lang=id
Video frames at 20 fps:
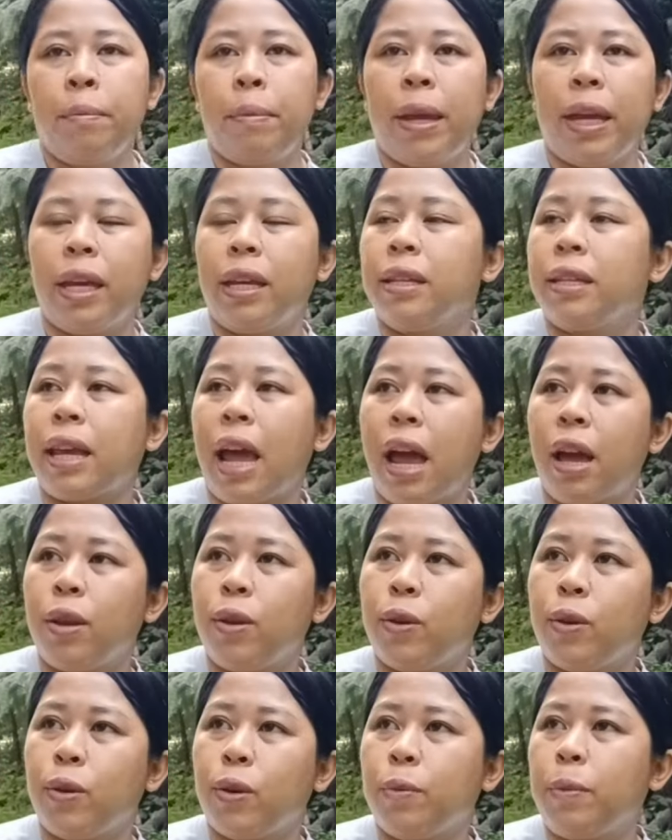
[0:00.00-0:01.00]
pengen
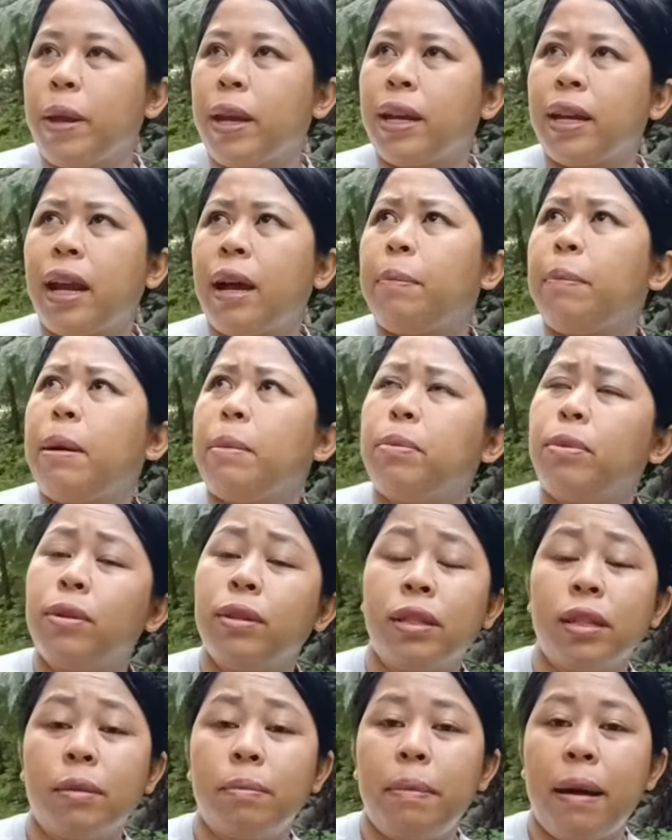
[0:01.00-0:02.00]
sayur pengen apapun
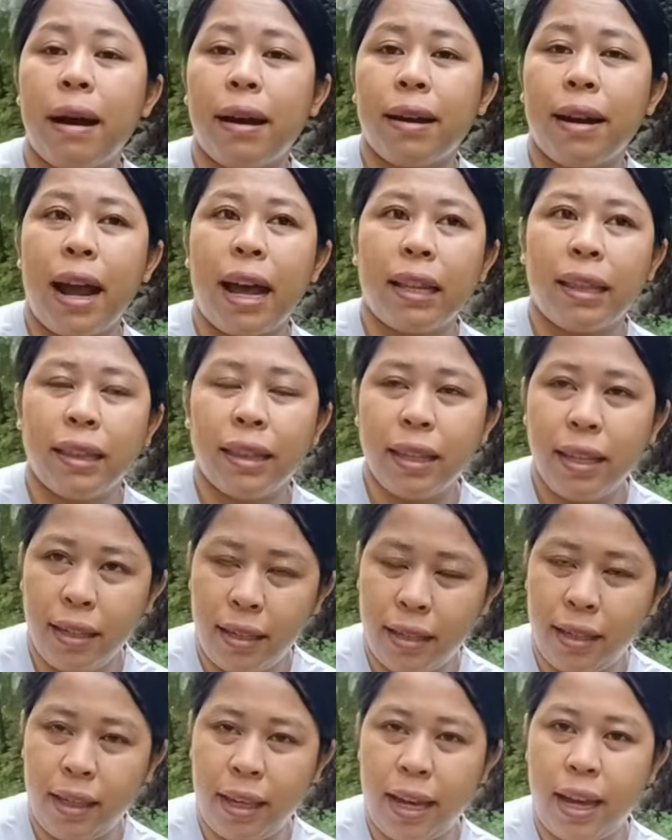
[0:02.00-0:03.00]
serba
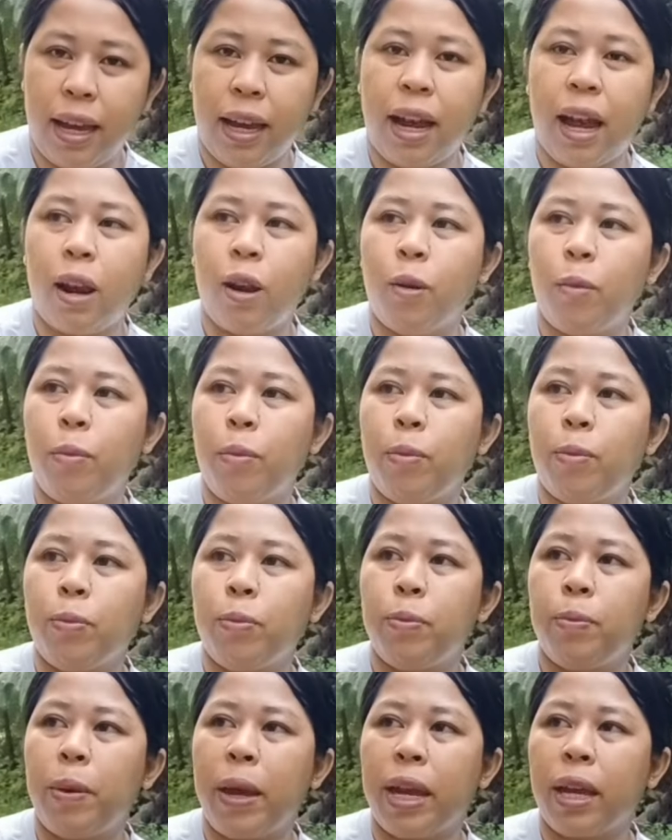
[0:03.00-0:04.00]
gratis ya kalau
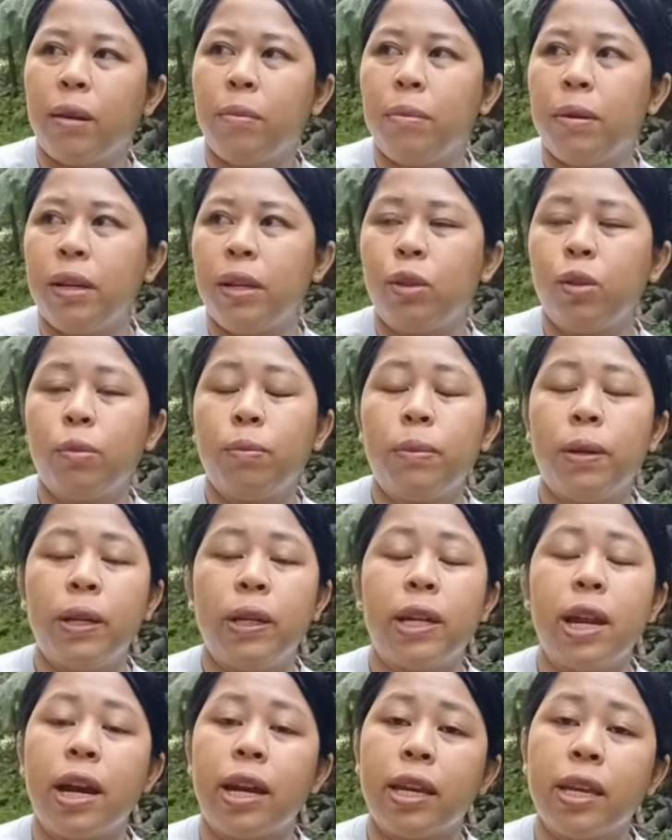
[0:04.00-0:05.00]
pengen beli itu
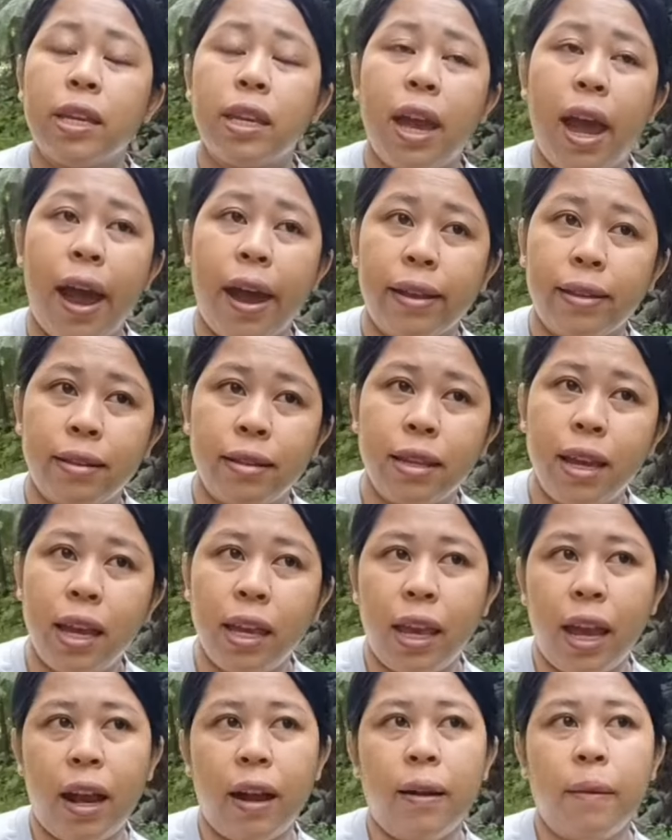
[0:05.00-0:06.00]
beli dagingnya aja
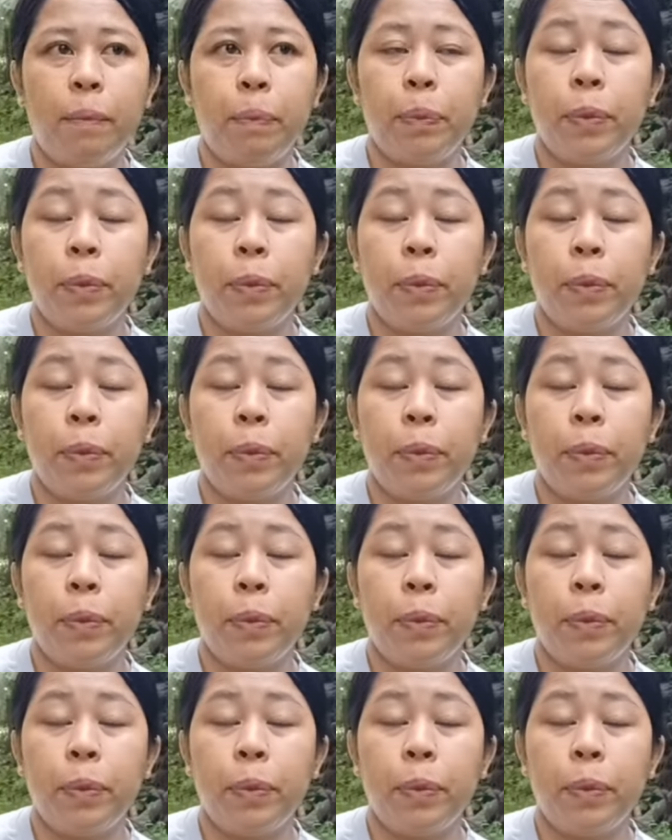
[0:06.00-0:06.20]
yang